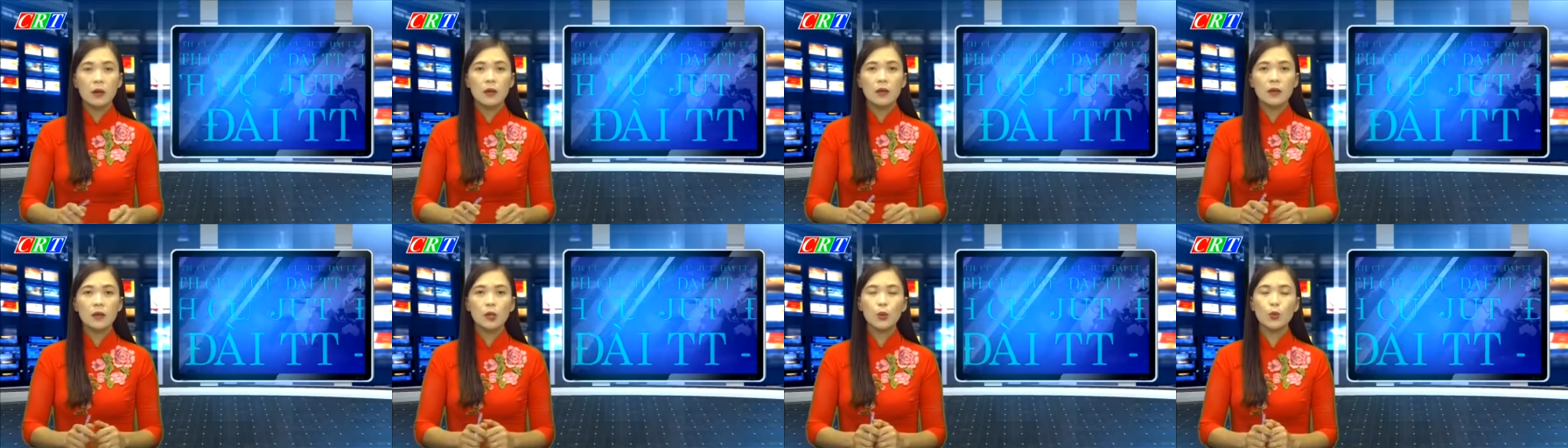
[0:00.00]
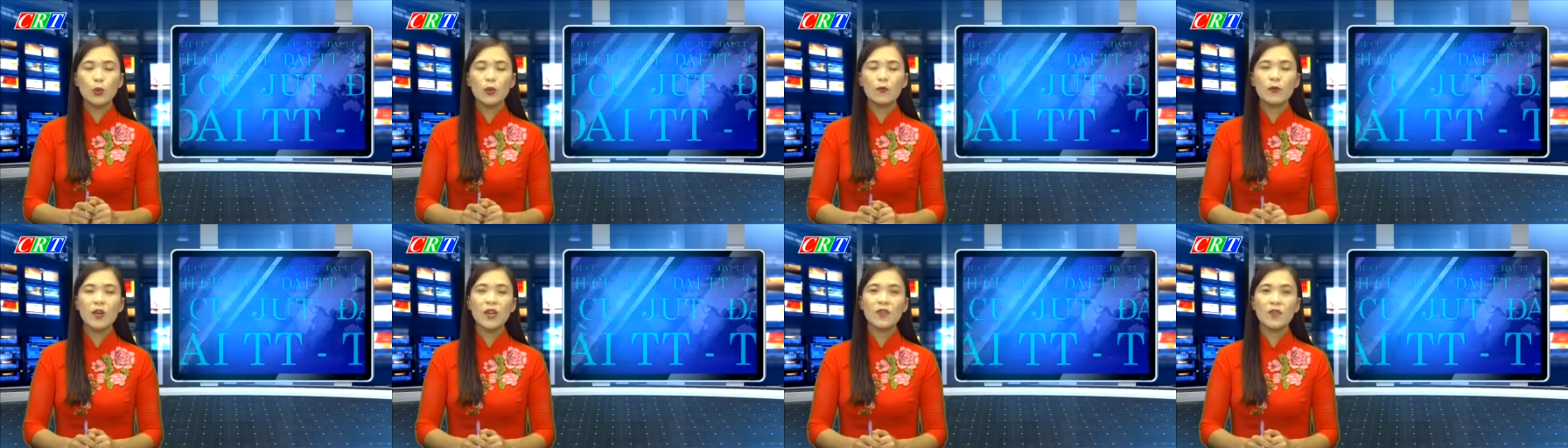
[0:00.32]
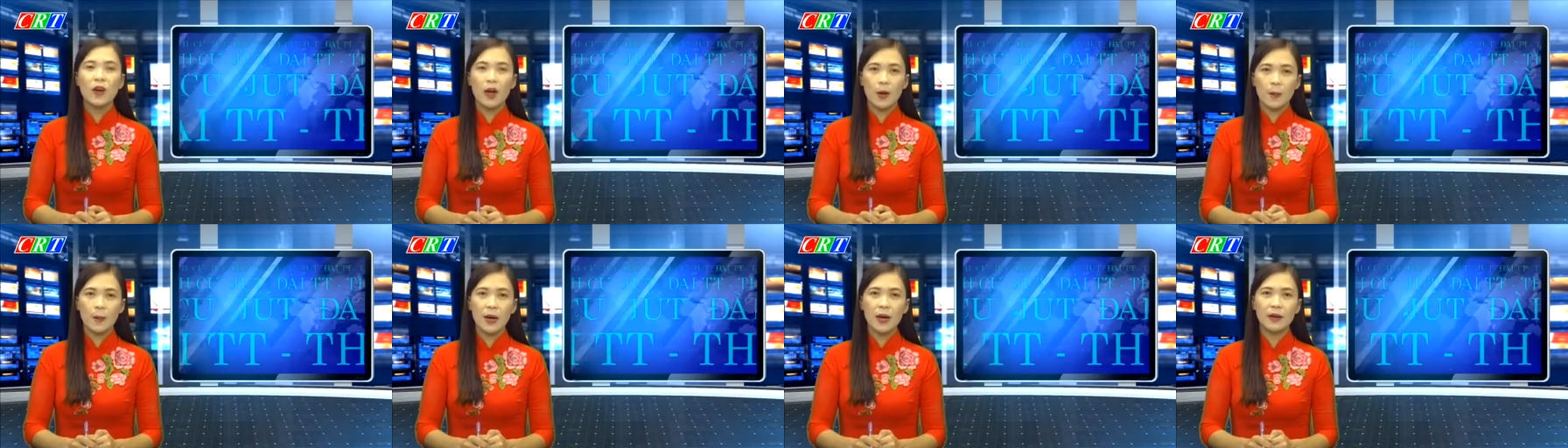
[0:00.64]
Thưa quý vị và
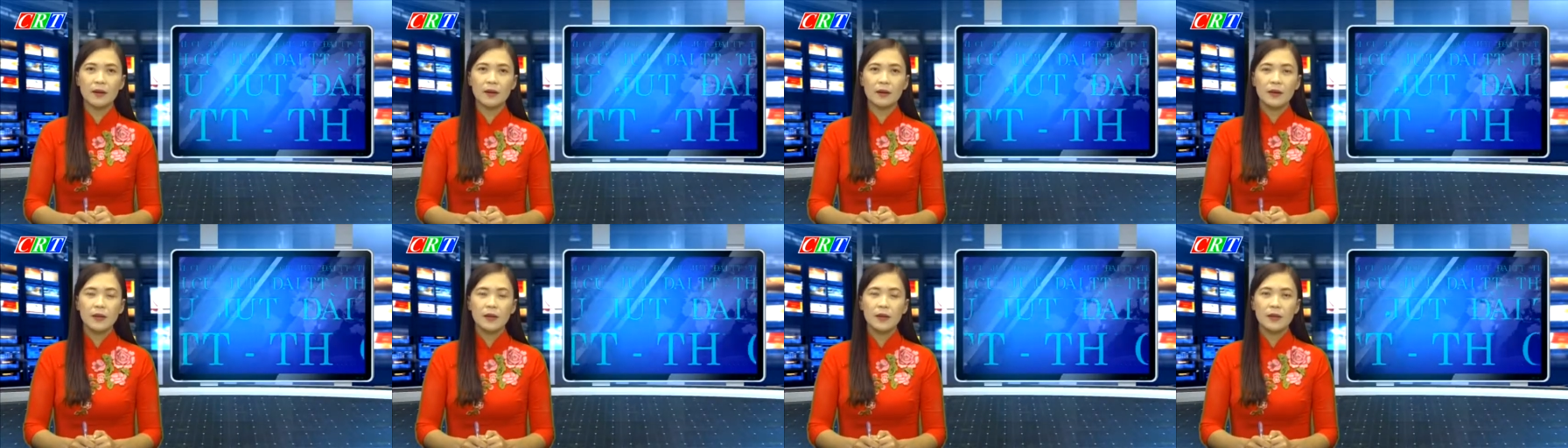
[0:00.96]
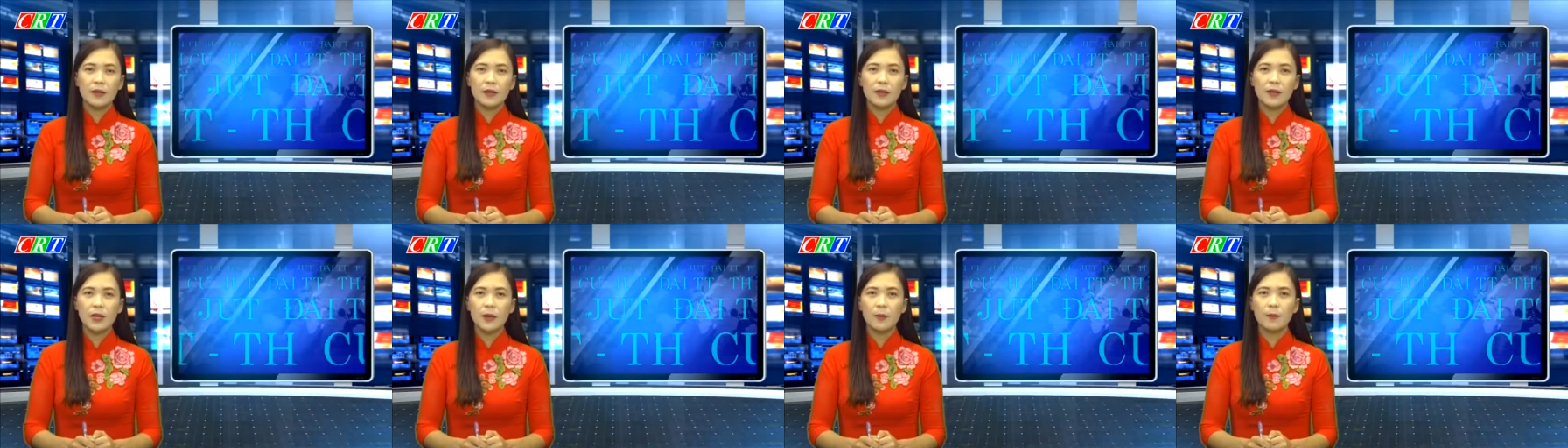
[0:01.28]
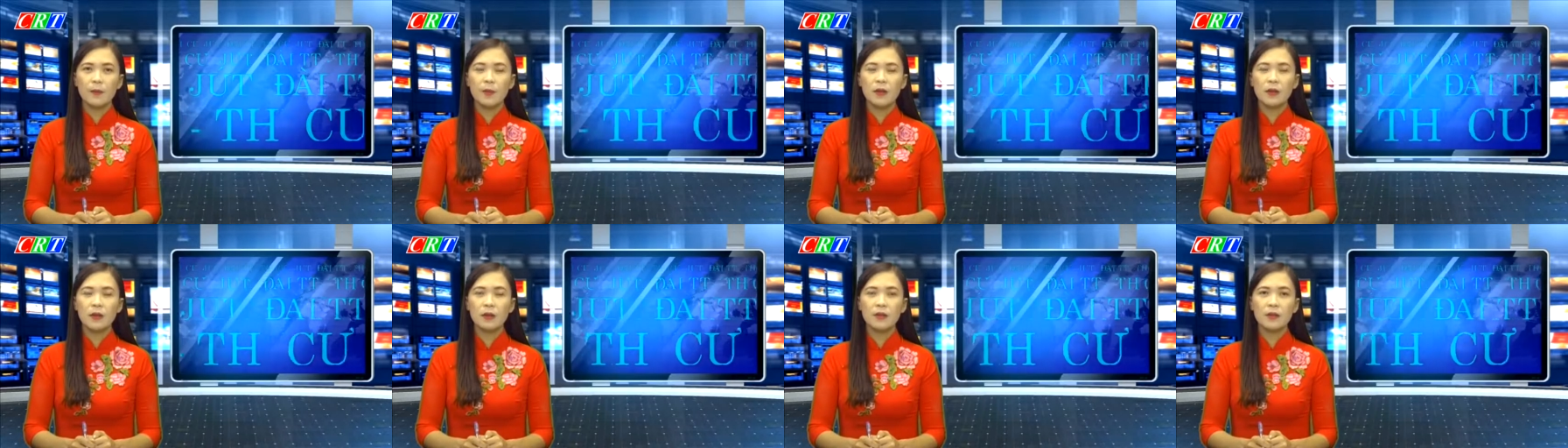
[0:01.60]
các bạn,
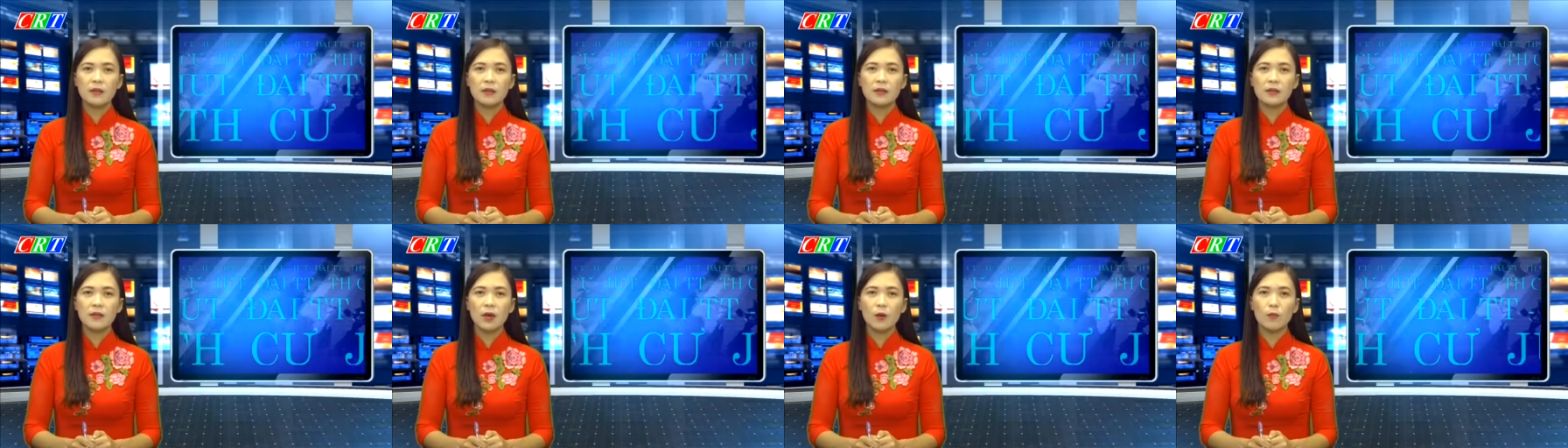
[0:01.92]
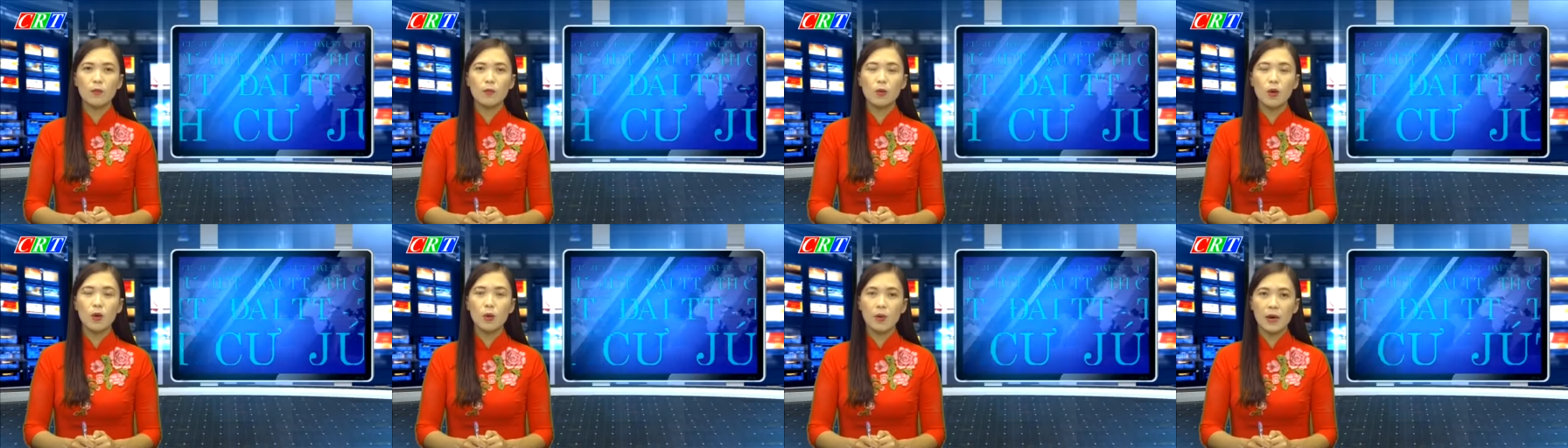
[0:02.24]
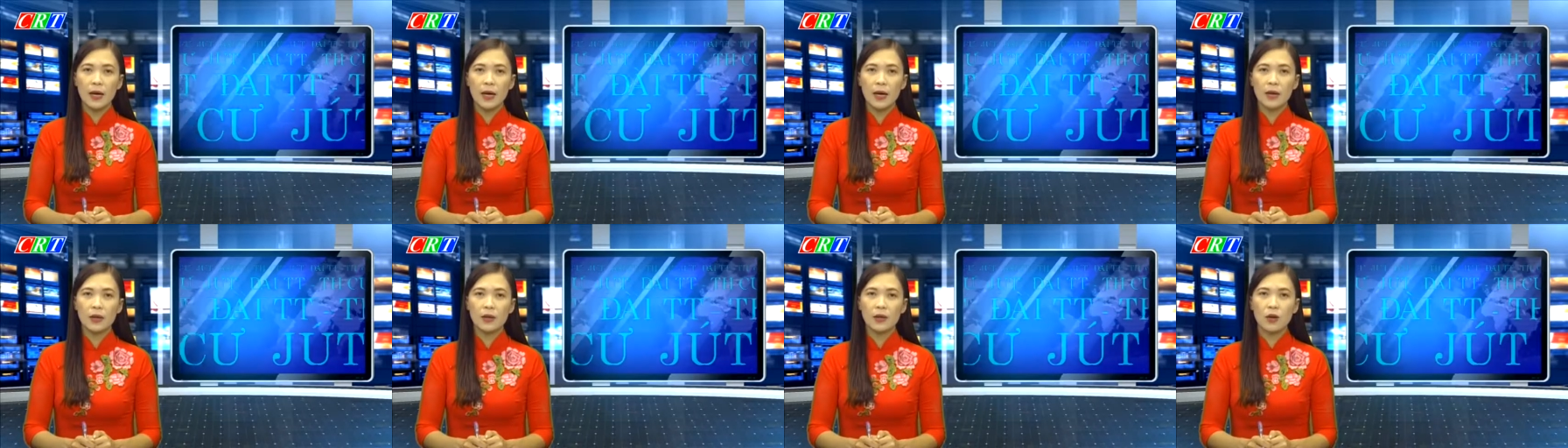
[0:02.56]
nhằm đưa những giống ngô
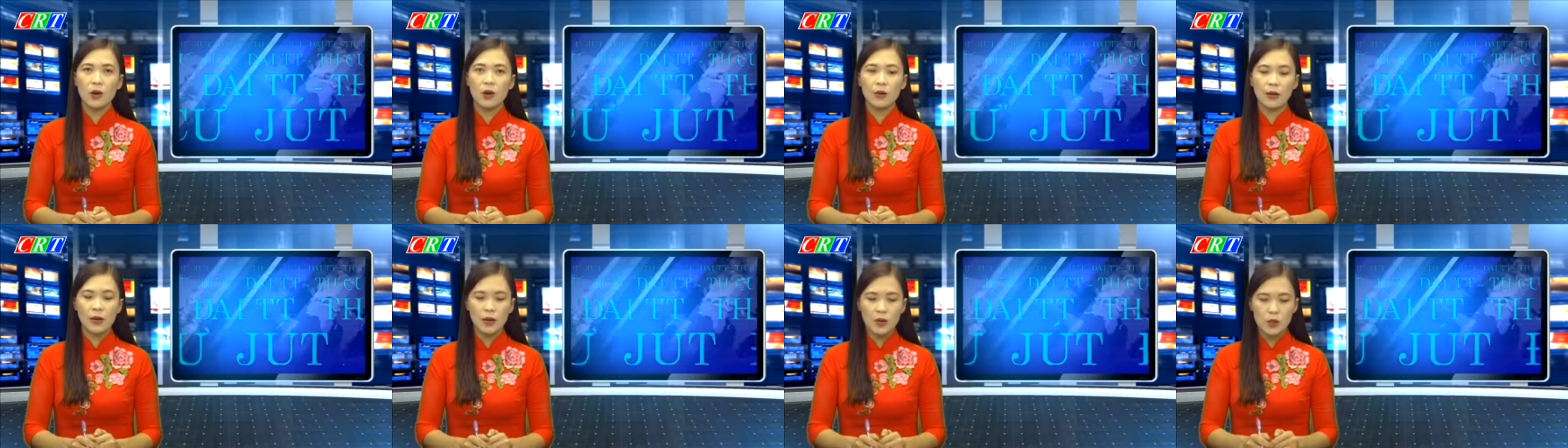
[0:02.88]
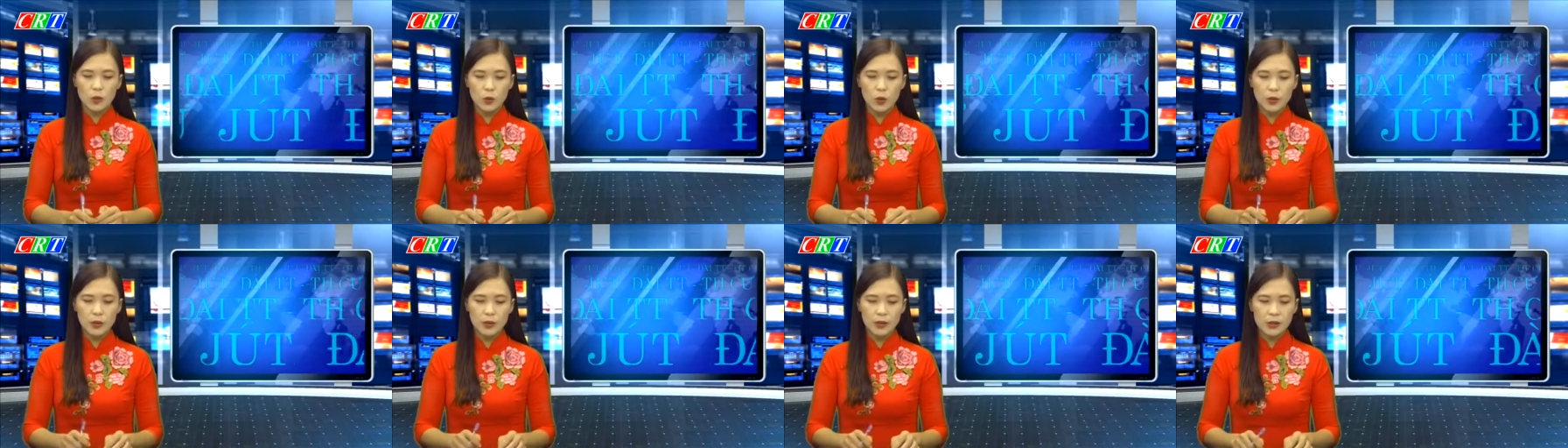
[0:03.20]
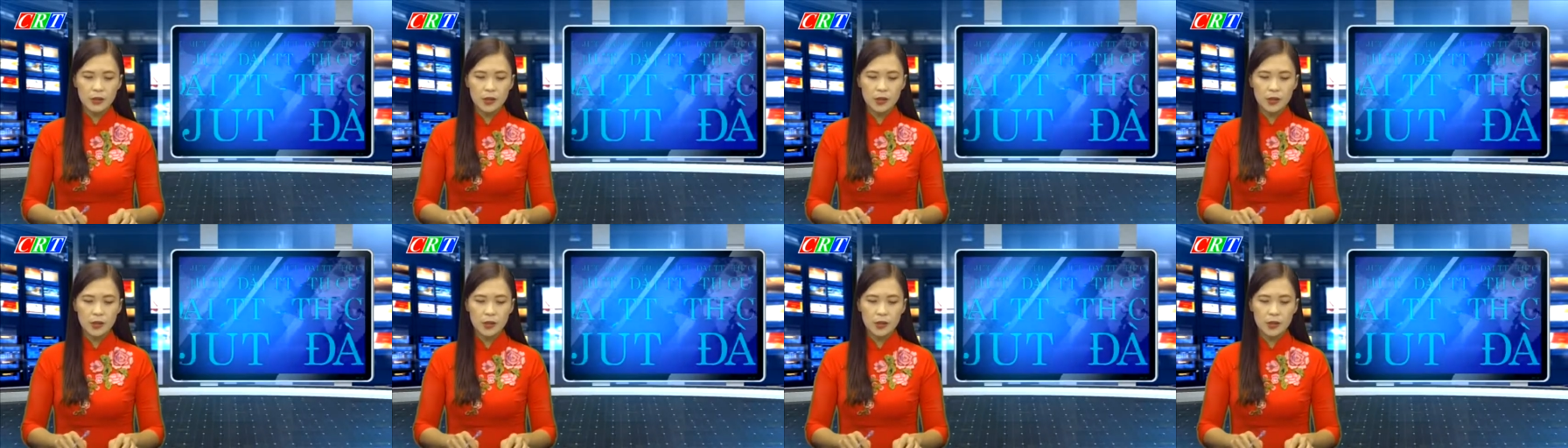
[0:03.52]
lai có năng suất,